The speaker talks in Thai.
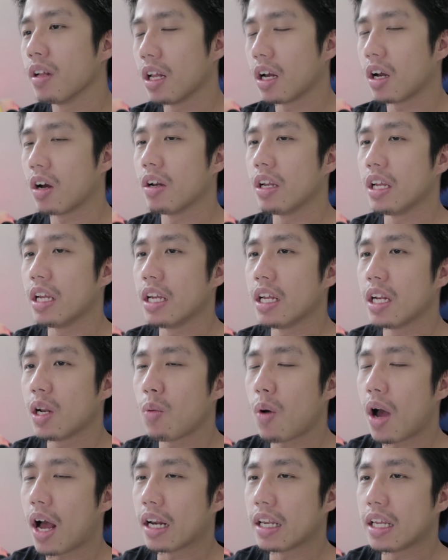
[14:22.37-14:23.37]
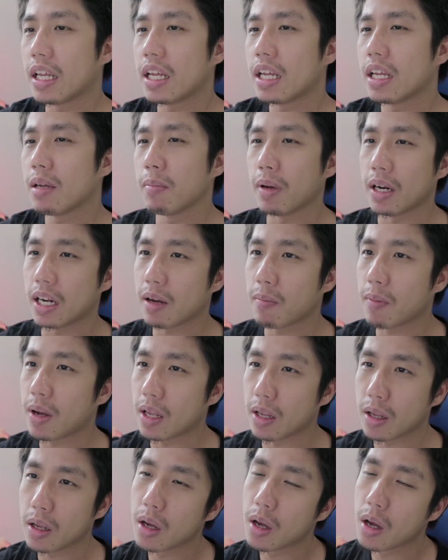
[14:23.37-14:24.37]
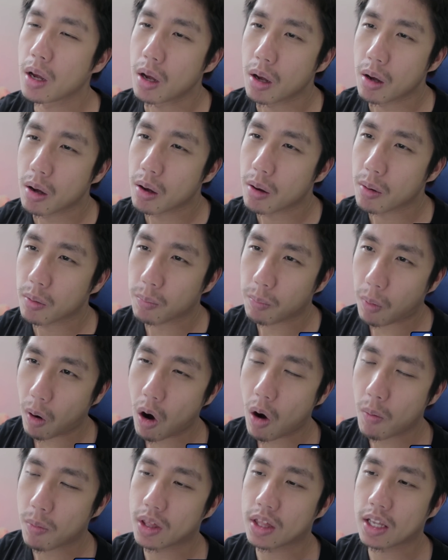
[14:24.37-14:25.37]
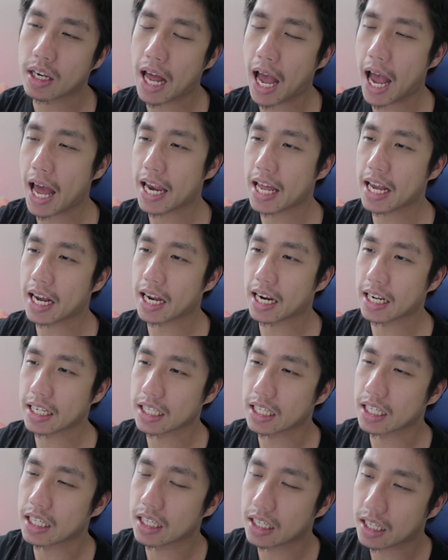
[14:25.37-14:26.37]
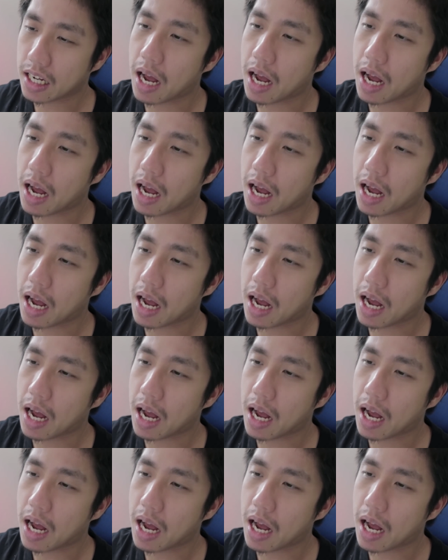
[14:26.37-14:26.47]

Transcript: แล้วคราวนี้ระหว่างที่เหมือนกับไปพ่อปริศนาเนี่ยกำลังจะ